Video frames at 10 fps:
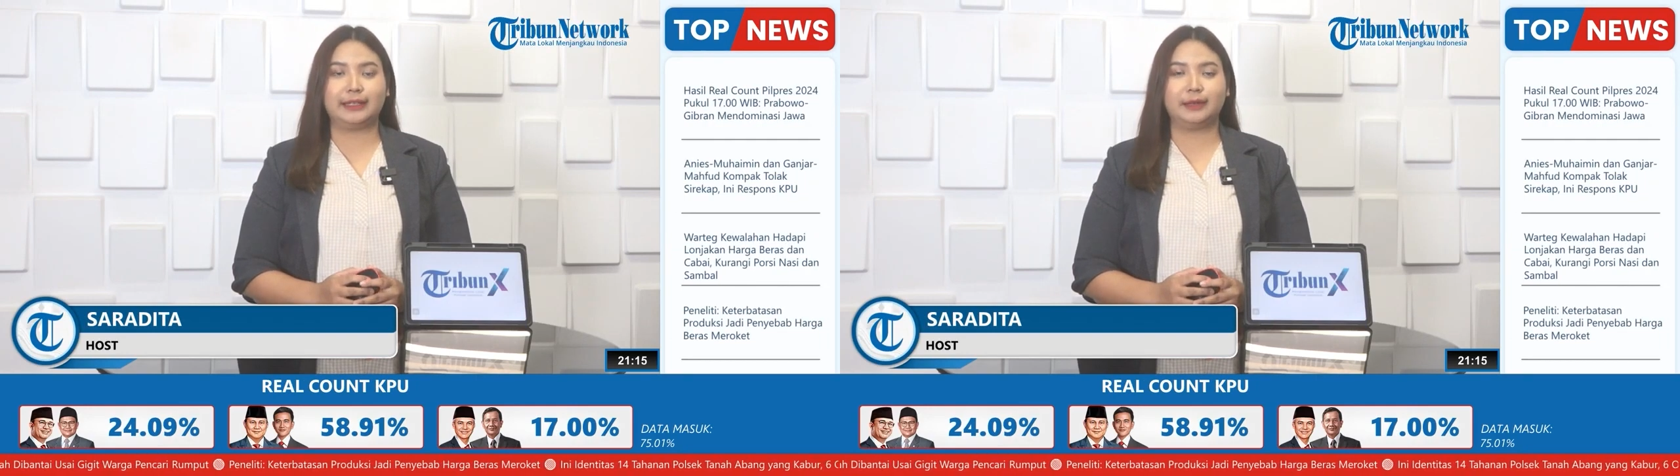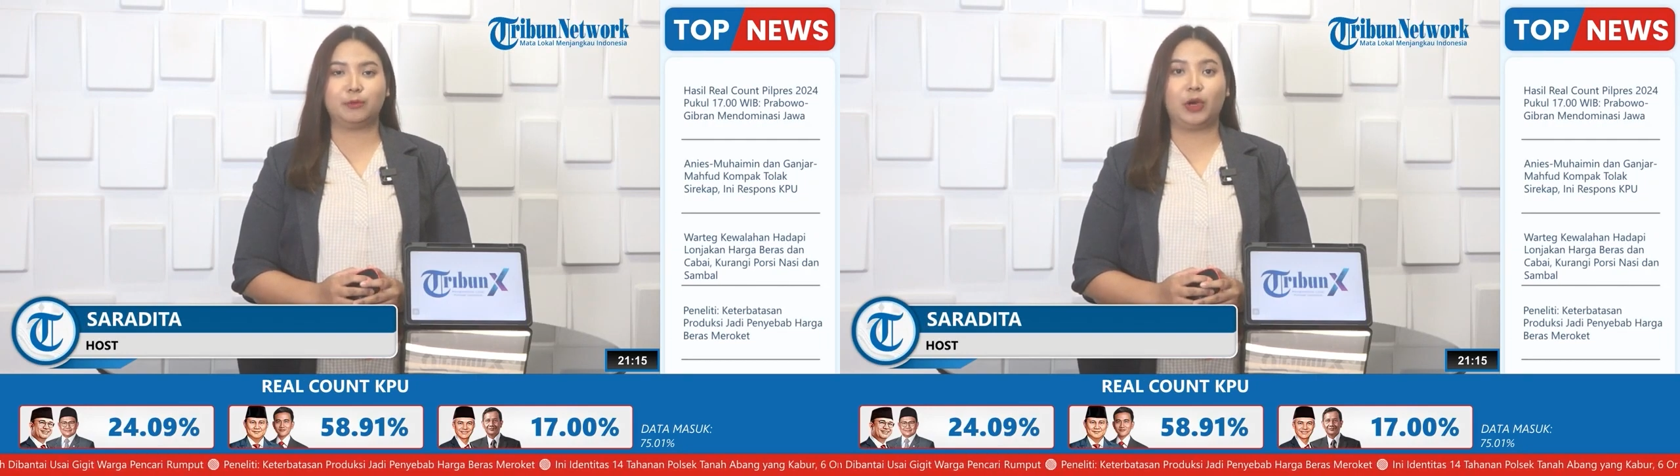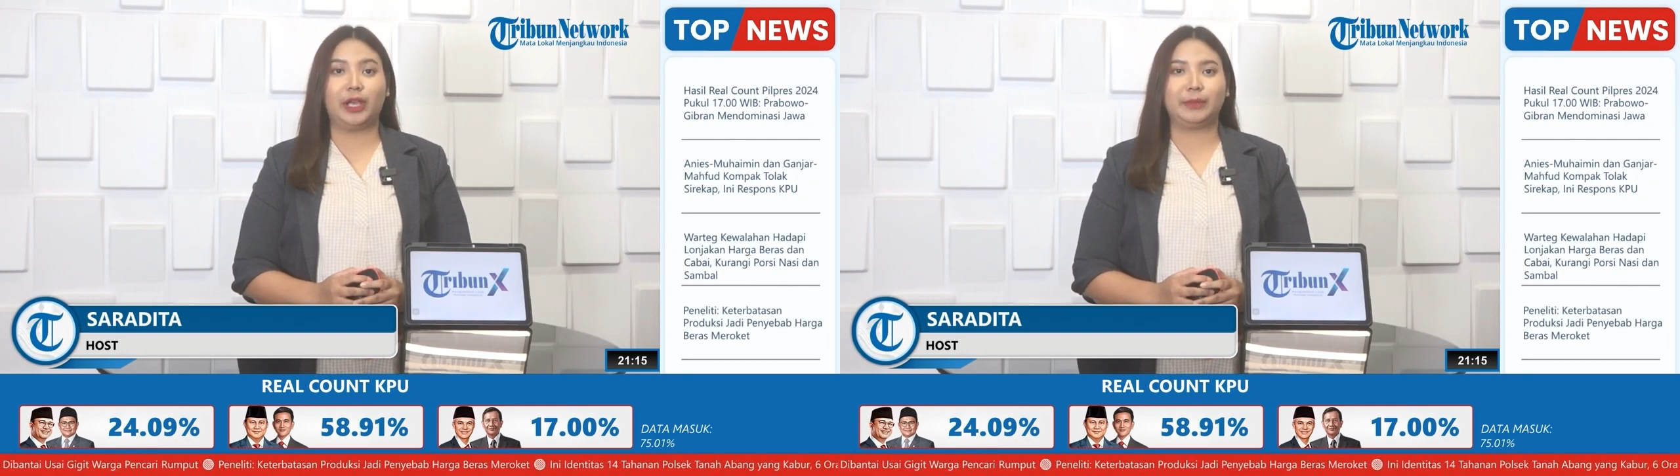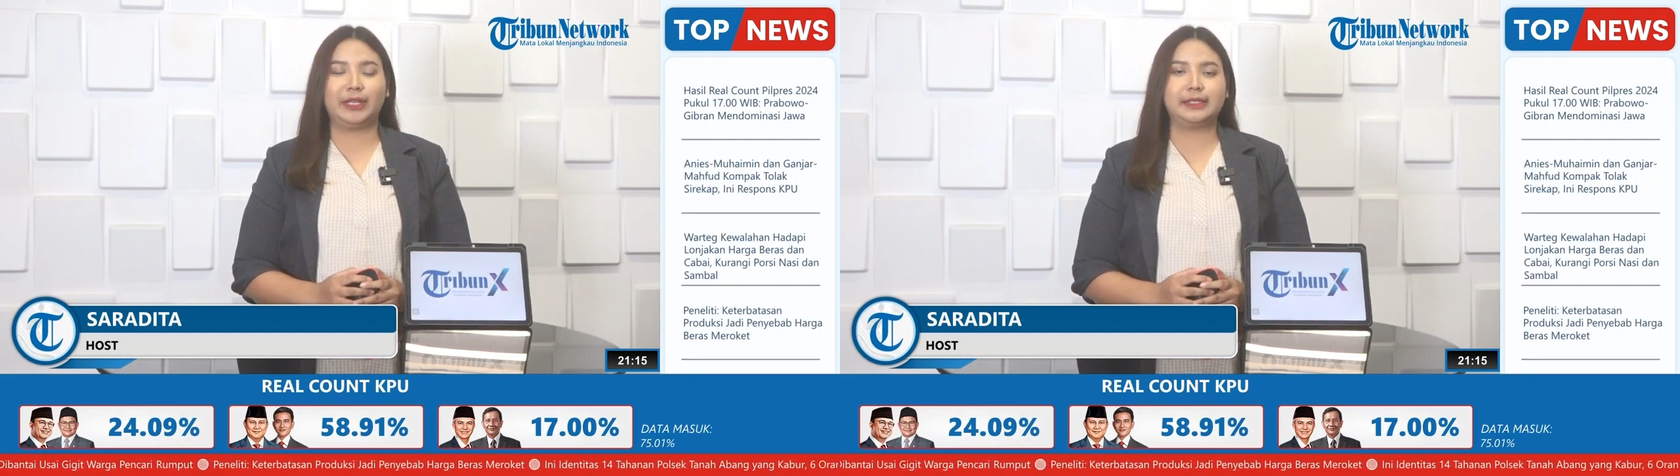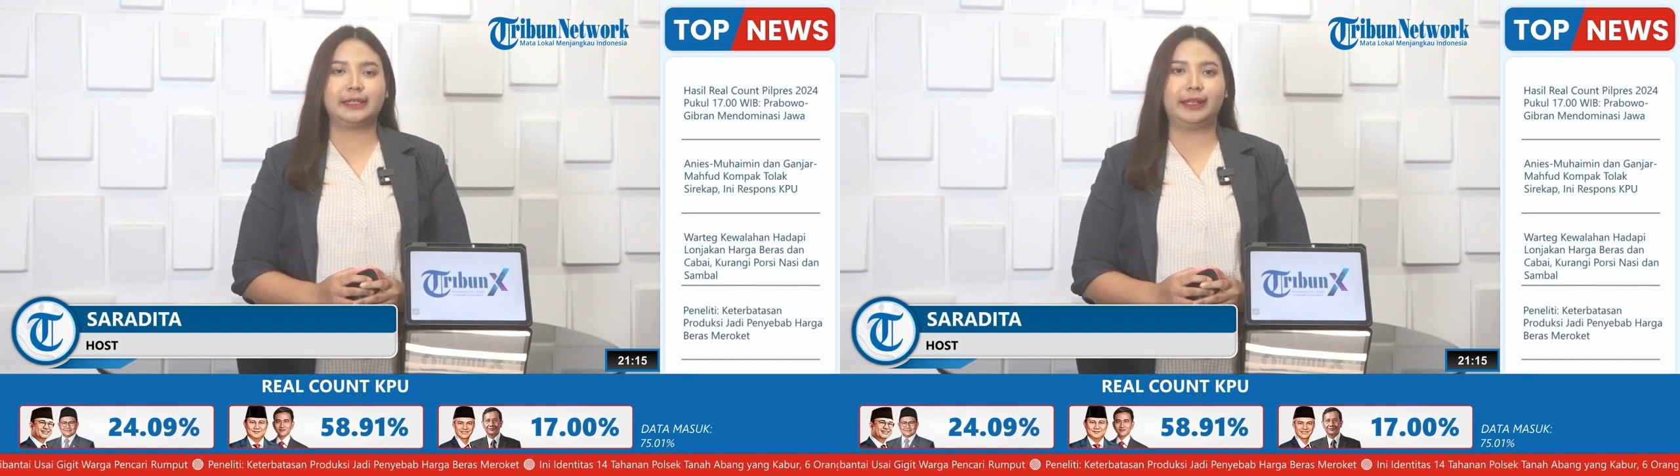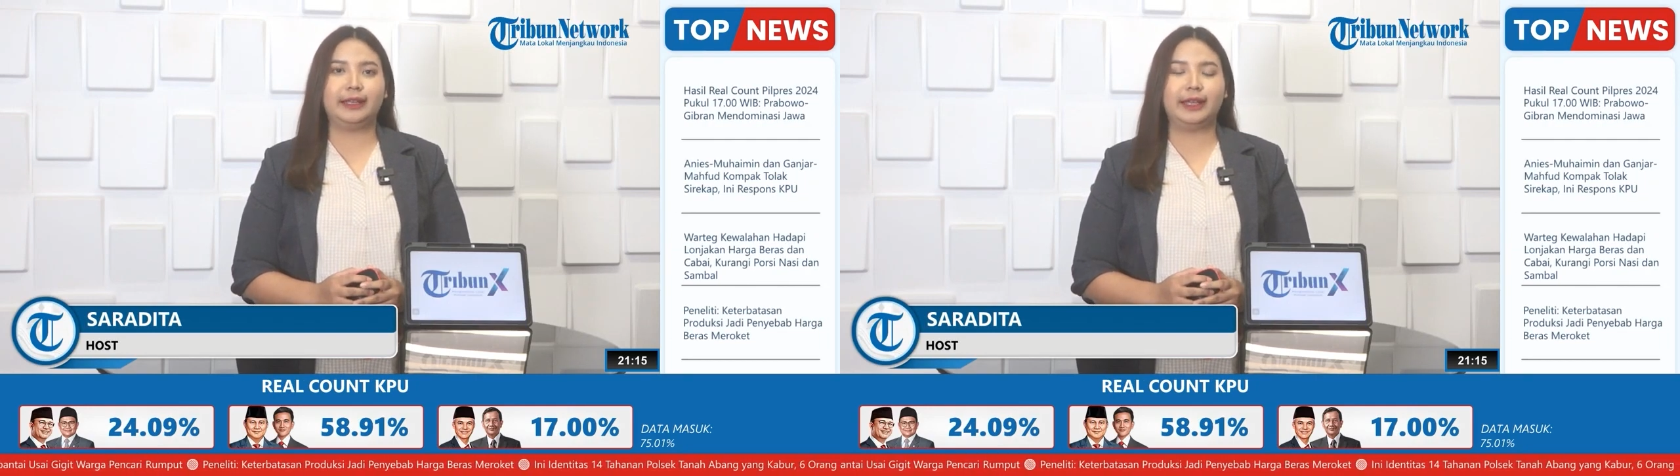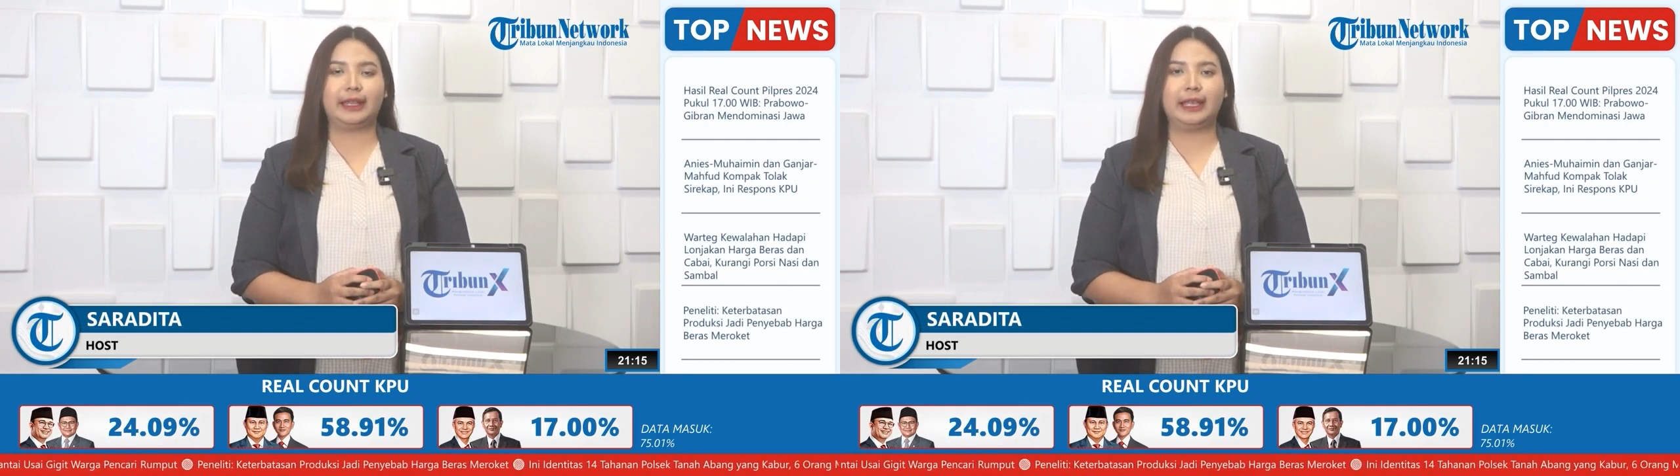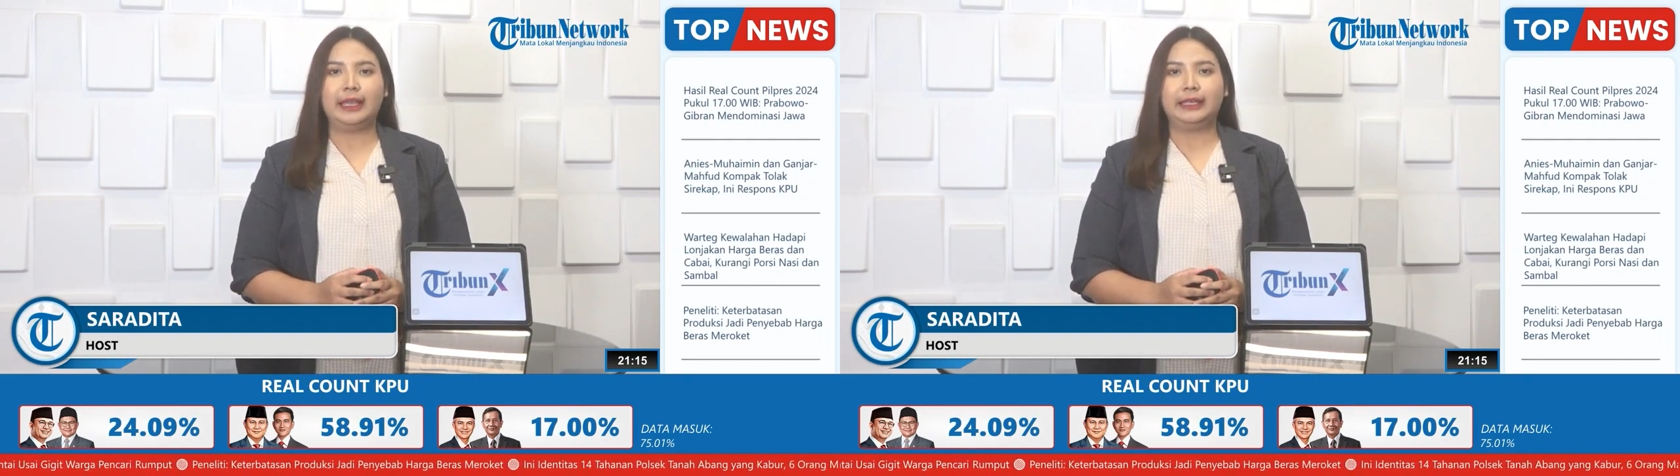dan Mohaimin Iskandar,